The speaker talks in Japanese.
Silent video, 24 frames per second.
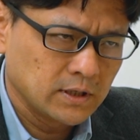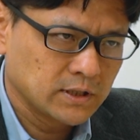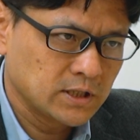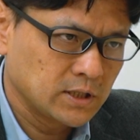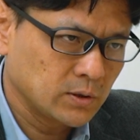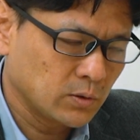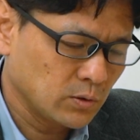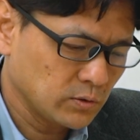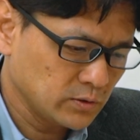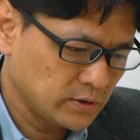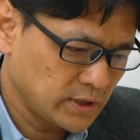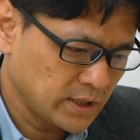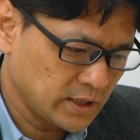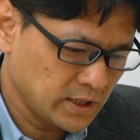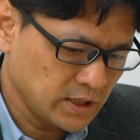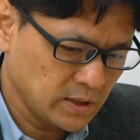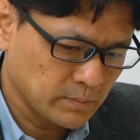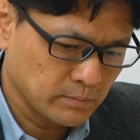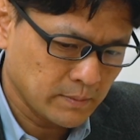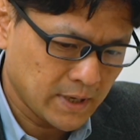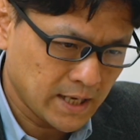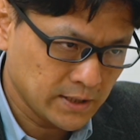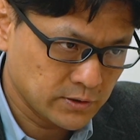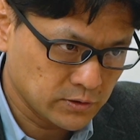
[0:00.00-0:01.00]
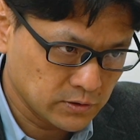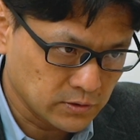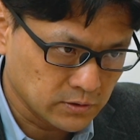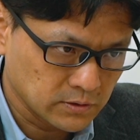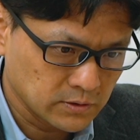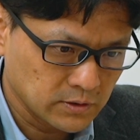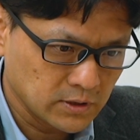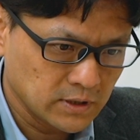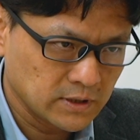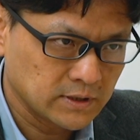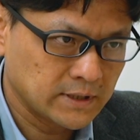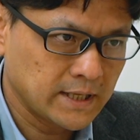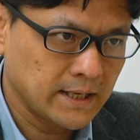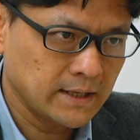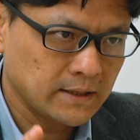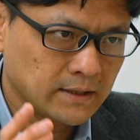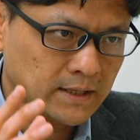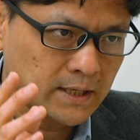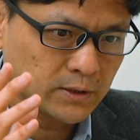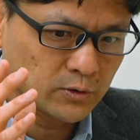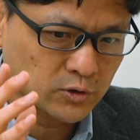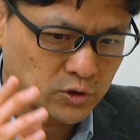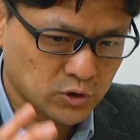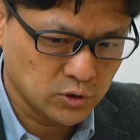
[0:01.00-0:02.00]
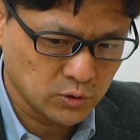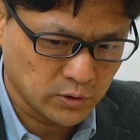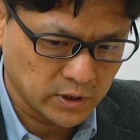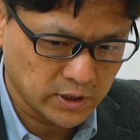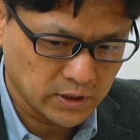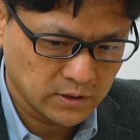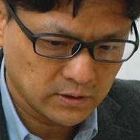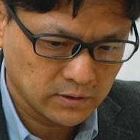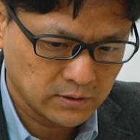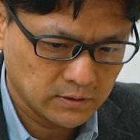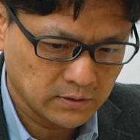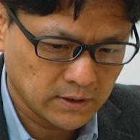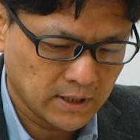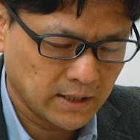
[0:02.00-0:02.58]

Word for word: 基本的にまず、電源の種類、